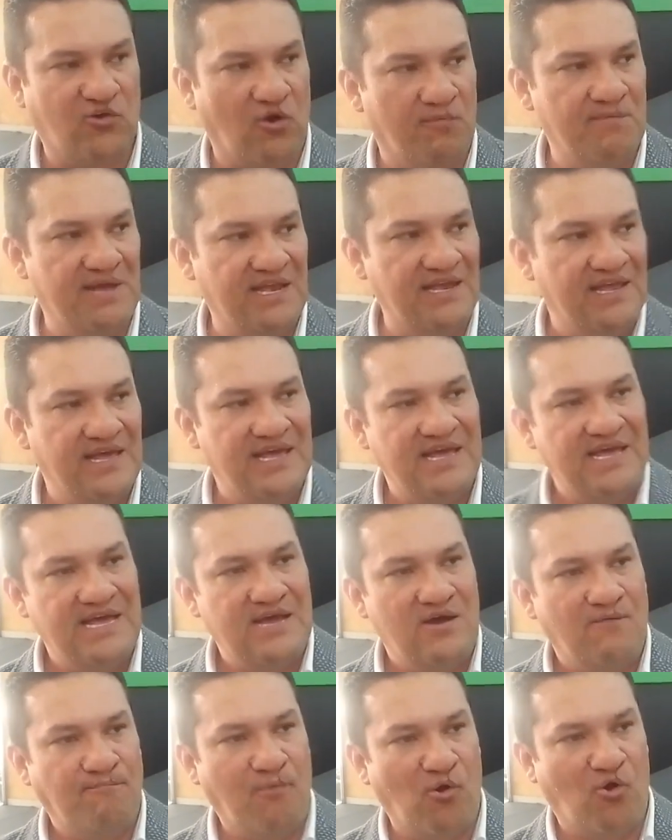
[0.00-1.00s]
mil,
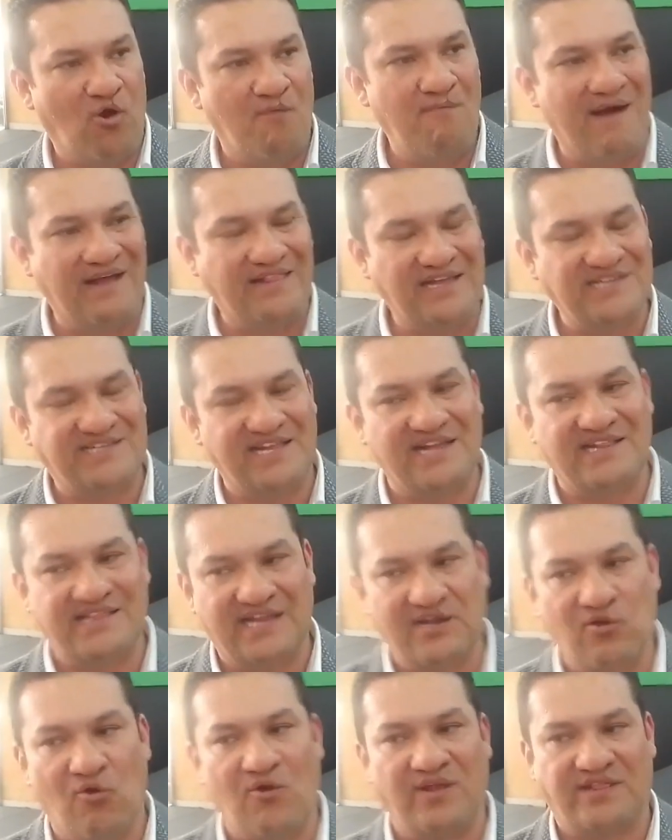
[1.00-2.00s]
poco más de
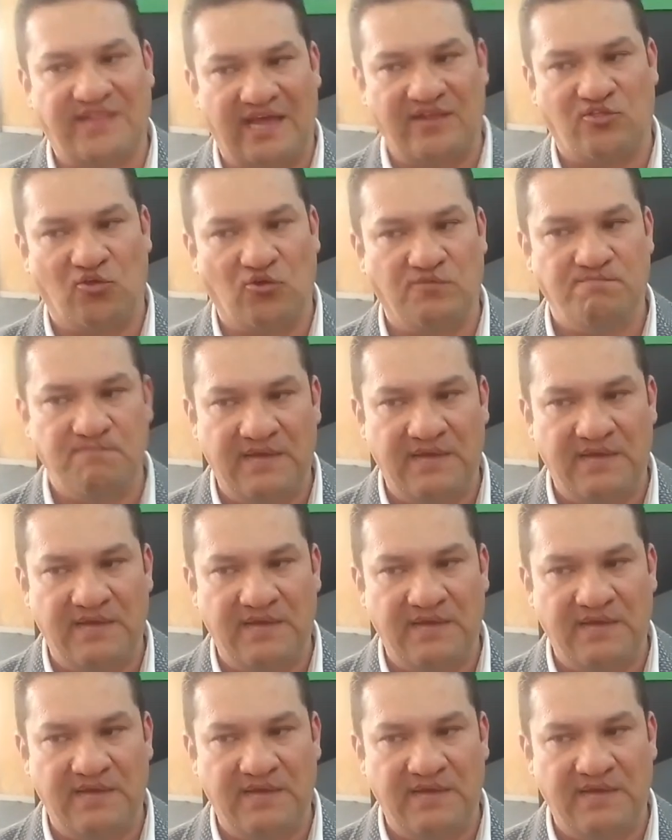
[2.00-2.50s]
192